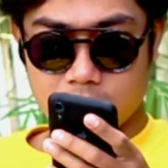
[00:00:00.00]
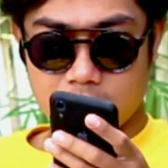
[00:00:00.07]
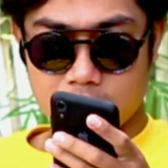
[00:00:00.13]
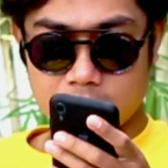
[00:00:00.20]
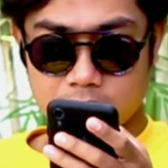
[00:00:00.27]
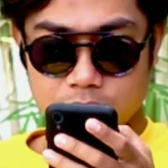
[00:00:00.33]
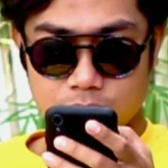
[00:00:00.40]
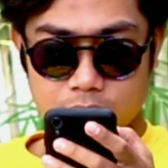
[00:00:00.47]

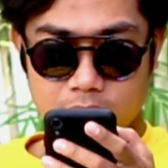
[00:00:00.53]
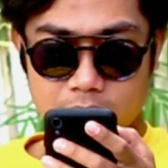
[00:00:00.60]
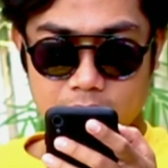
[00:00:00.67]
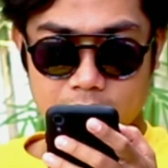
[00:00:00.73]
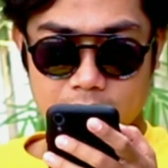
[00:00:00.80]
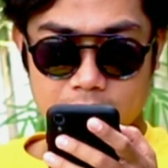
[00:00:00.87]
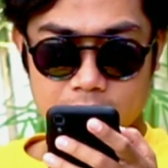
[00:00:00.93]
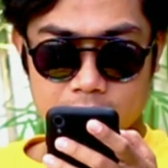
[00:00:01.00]
ada juga
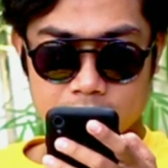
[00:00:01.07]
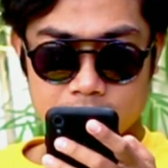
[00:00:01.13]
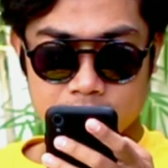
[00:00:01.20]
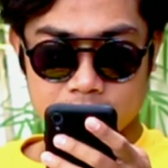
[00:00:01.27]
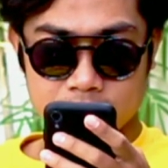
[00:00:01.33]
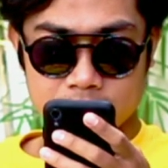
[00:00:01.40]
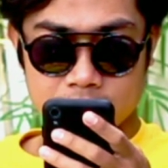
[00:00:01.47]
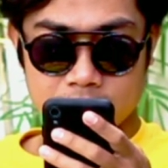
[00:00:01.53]
yang
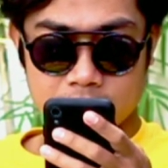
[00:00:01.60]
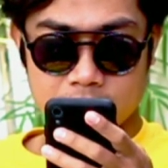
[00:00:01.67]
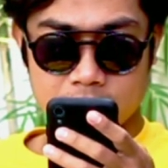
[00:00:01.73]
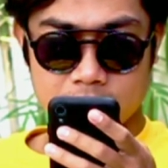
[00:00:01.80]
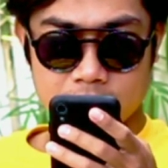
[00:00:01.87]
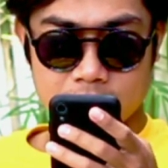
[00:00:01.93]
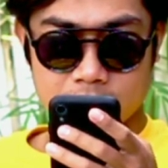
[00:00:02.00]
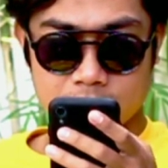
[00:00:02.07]

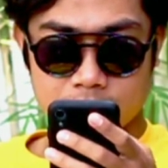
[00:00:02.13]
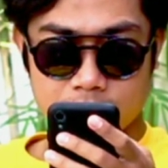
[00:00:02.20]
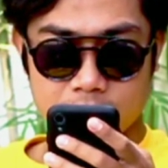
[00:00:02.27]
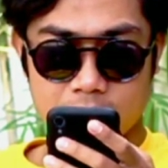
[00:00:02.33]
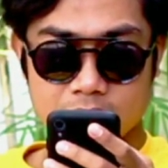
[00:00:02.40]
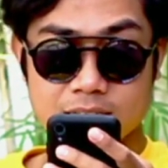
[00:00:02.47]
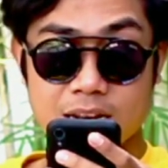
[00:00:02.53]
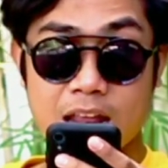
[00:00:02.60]

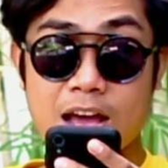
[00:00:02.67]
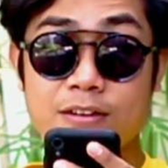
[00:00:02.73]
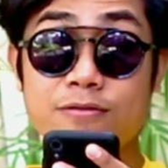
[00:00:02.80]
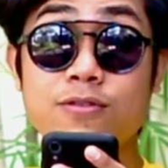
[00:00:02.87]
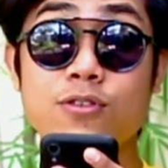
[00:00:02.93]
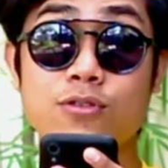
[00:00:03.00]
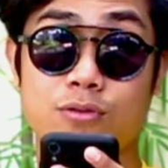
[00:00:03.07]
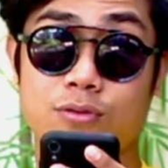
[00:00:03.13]
merek
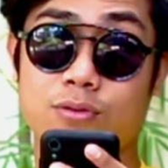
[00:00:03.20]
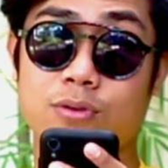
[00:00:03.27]
Senafu